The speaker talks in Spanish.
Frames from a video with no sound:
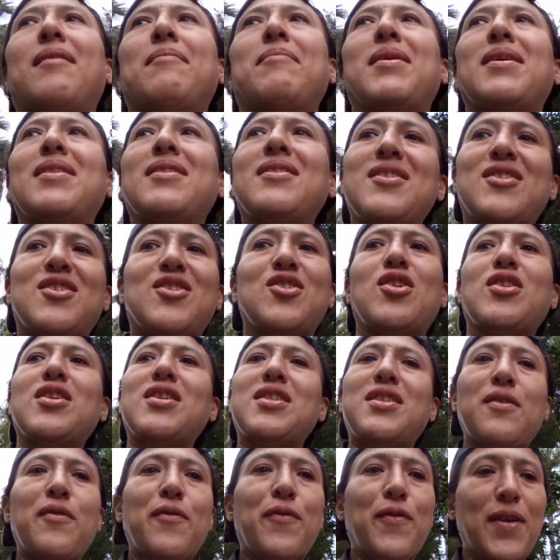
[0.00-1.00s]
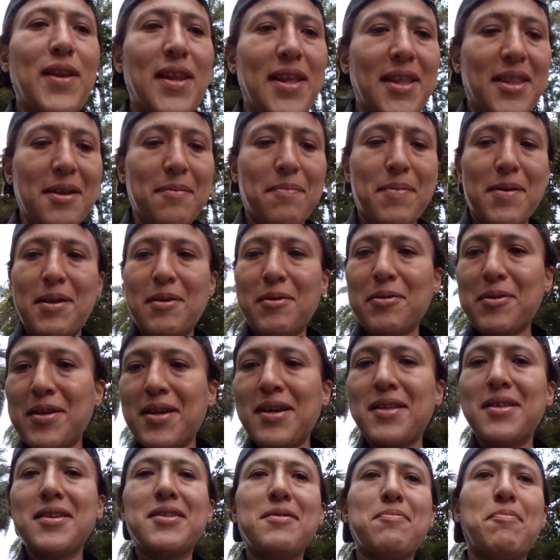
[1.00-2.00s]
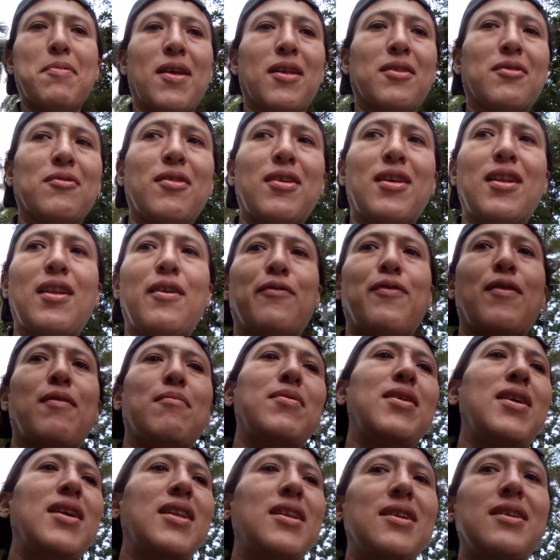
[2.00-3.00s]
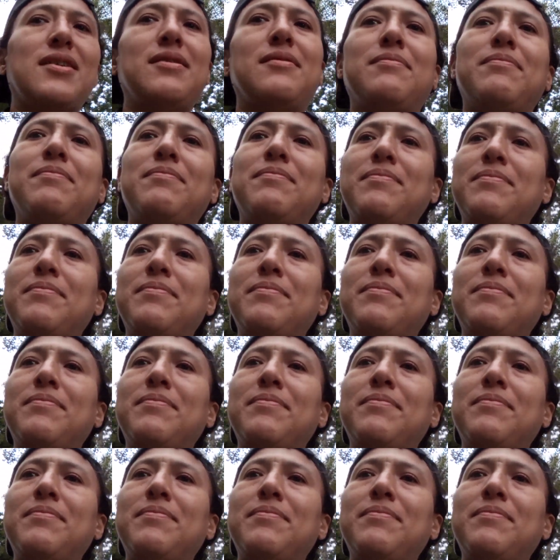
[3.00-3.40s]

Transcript: Bendiciones infinitas para ustedes, para toda la familia.